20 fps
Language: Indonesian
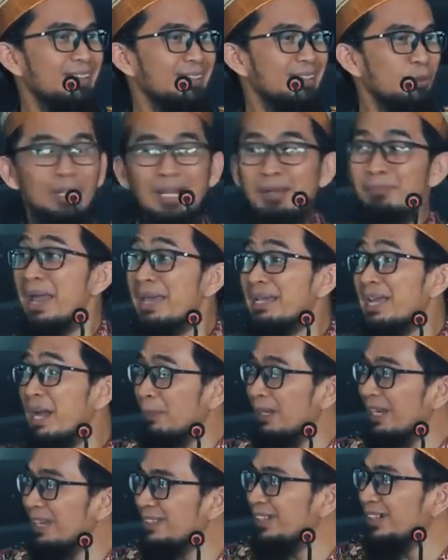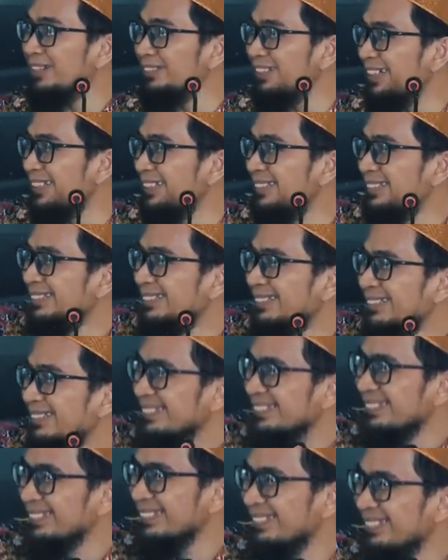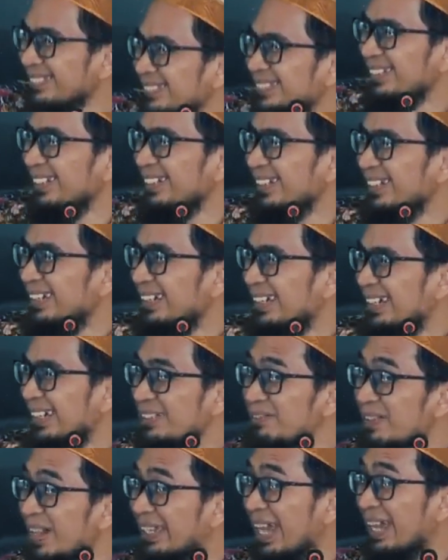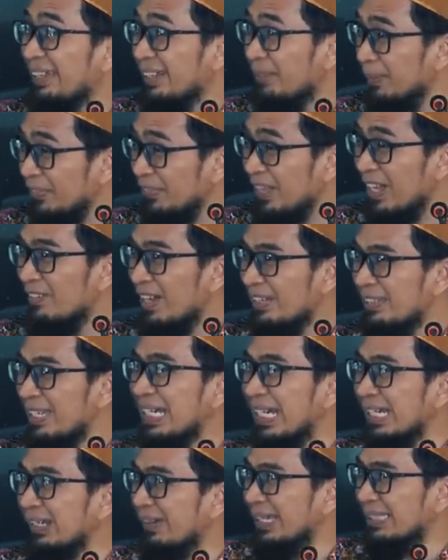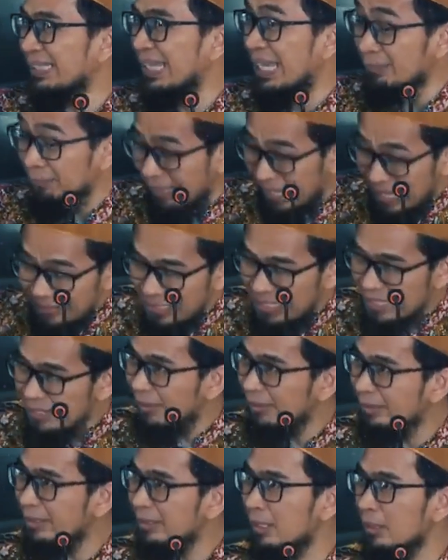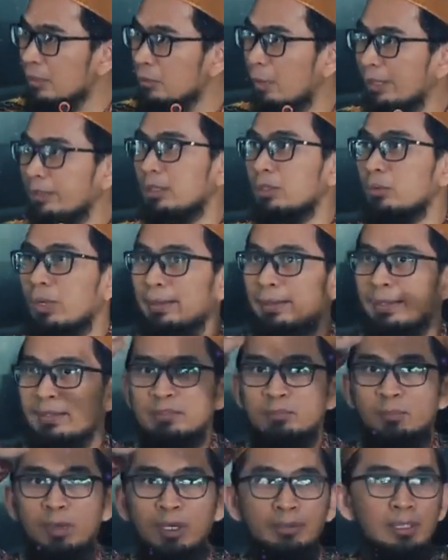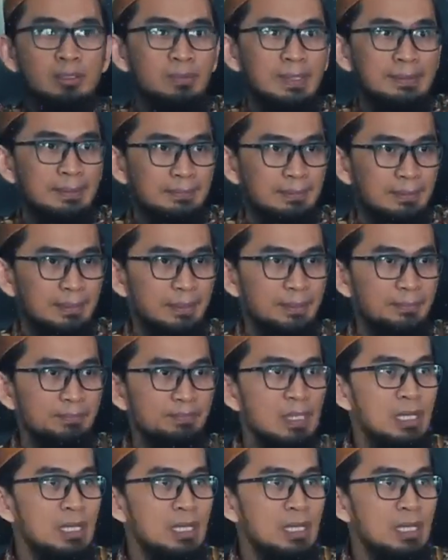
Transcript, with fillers: Kurang baik apalagi Allah? Ini bagian yang pertama. Jadi kalau kita ingin melatih iman kita kuat, keluarkan semua ketentuan Allah.